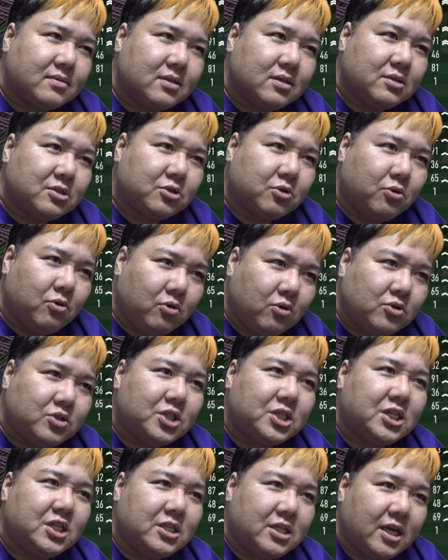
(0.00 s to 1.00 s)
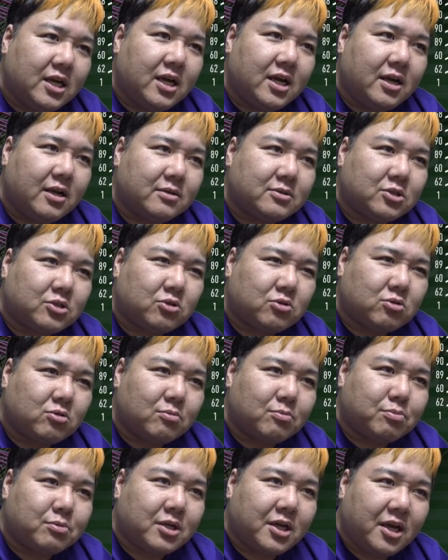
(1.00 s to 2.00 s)
正直ね、
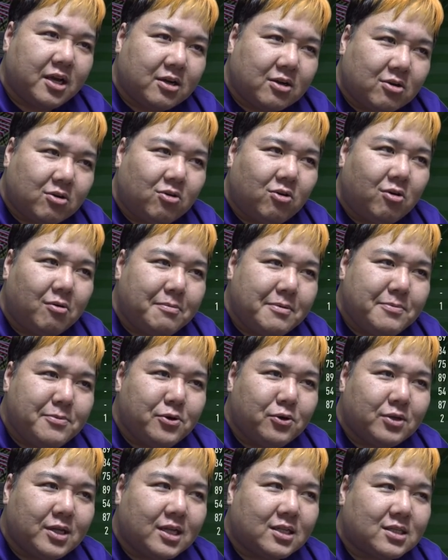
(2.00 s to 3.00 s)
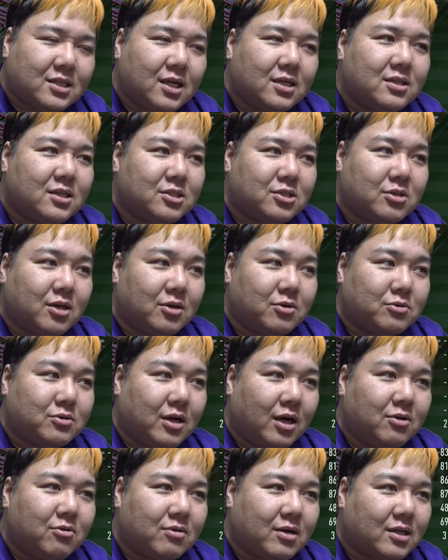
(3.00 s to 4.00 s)
ちょっと結構微妙だったんですよ、あの
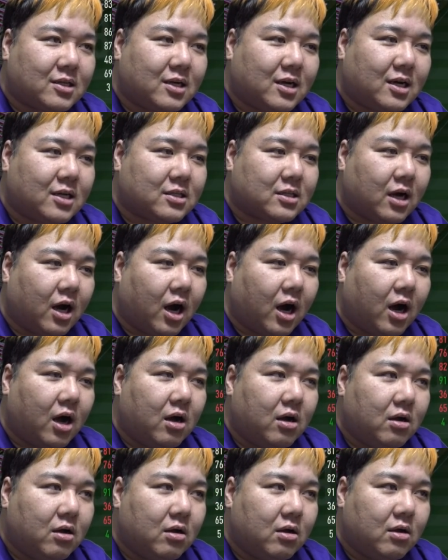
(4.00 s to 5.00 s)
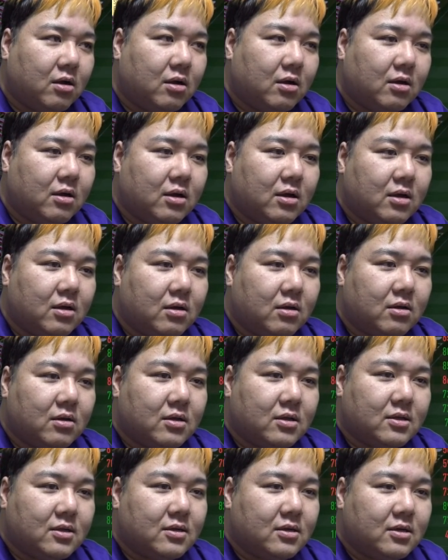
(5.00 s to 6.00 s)
方々。
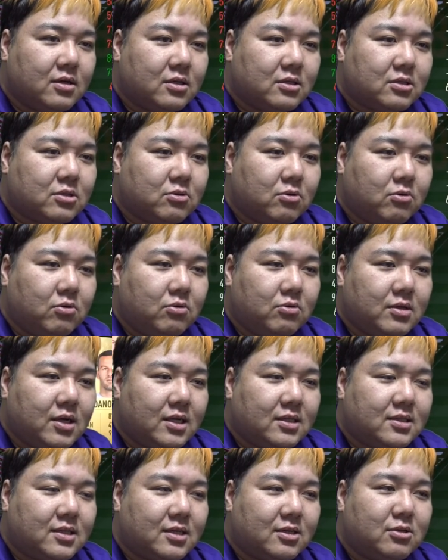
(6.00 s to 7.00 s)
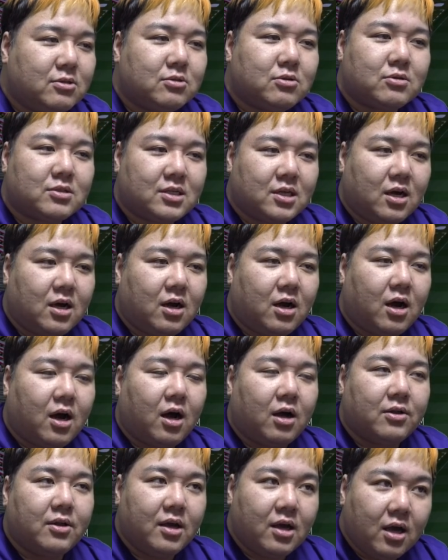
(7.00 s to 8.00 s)
そうなってくると
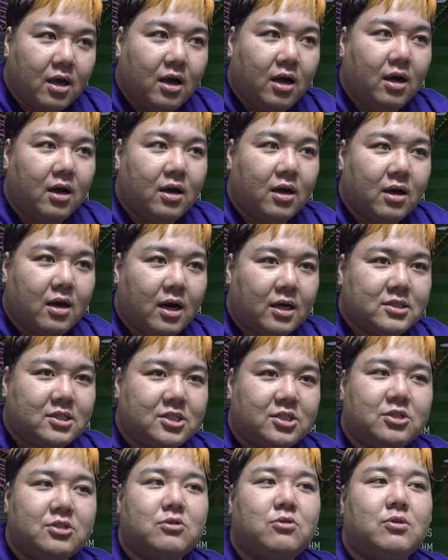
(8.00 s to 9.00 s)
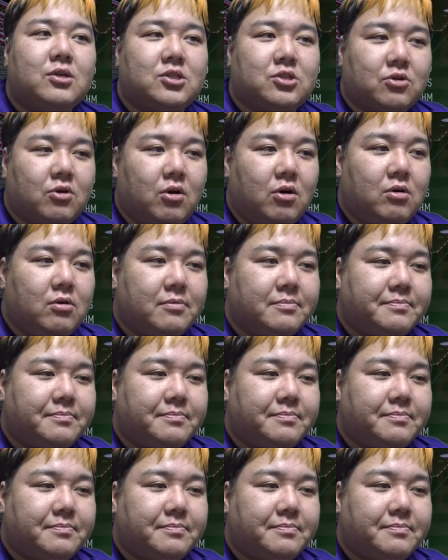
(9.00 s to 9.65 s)
さ、ね？ 85 でしょ？